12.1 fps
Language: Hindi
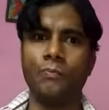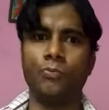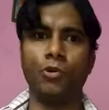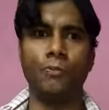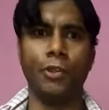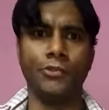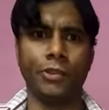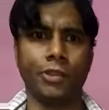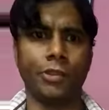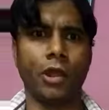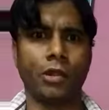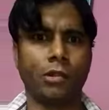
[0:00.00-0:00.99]
तो बेटे
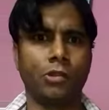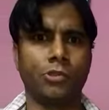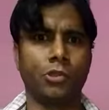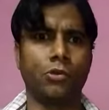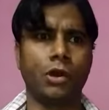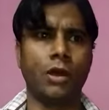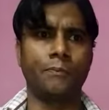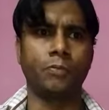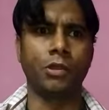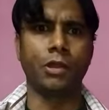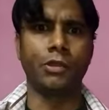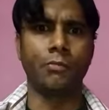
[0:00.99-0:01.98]
क्या करते हो
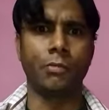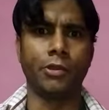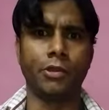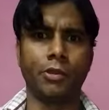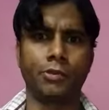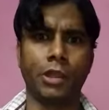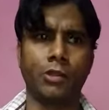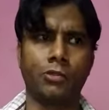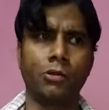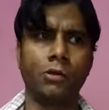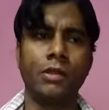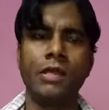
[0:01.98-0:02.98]
आपका जब मन करता है तो